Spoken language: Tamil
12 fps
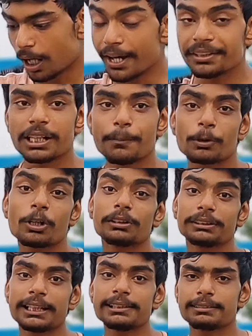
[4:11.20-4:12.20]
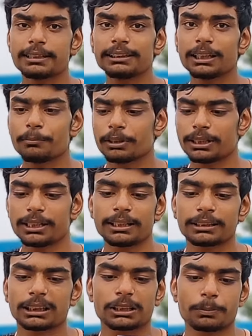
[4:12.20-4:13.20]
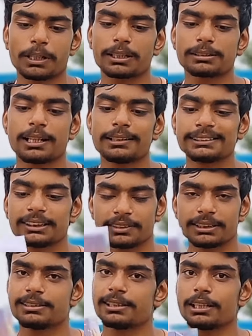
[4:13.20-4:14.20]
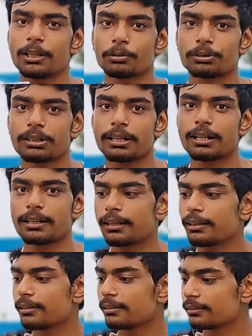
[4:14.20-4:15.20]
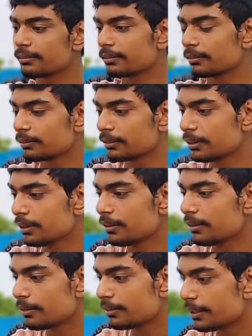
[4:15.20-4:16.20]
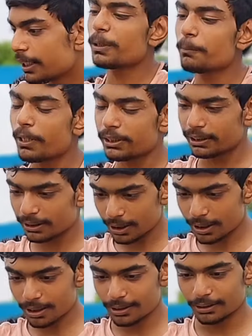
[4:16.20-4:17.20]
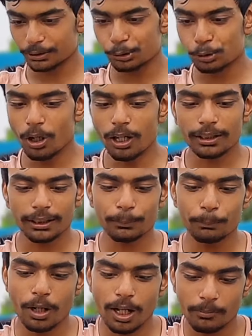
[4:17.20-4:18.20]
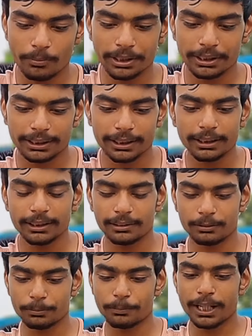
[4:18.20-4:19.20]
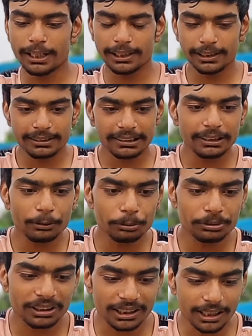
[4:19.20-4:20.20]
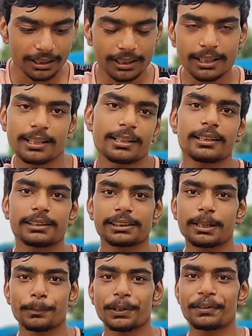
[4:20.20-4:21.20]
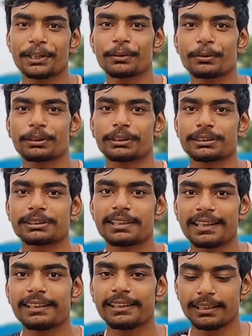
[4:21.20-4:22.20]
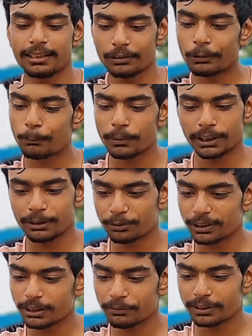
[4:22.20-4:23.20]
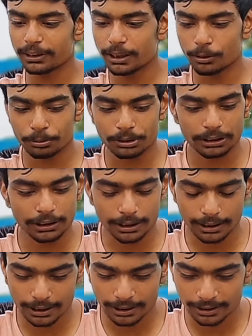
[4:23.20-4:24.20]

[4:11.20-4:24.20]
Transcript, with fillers: அதுக்கப்புறம் டென் சென்டிமீட்டர் எலக்ட்ரிக் ஸ்பாக்கர்ஸ் அஞ்சு வந்து செட்டாக கொடுத்துருக்காங்க நெக்ஸ்ட் பார்த்தீங்கன்னா ஜோக்கர் பாம்னு இருக்குது மேலேயே தெரிய கொடுத்துருக்காங்க ஆனால் இது எப்படி வெடிக்கும்ன்றது தெரியல ரொம்ப டிஃப்ரெண்ட் டிஃப்ரெண்ட்டாக கொடுத்துருக்காங்க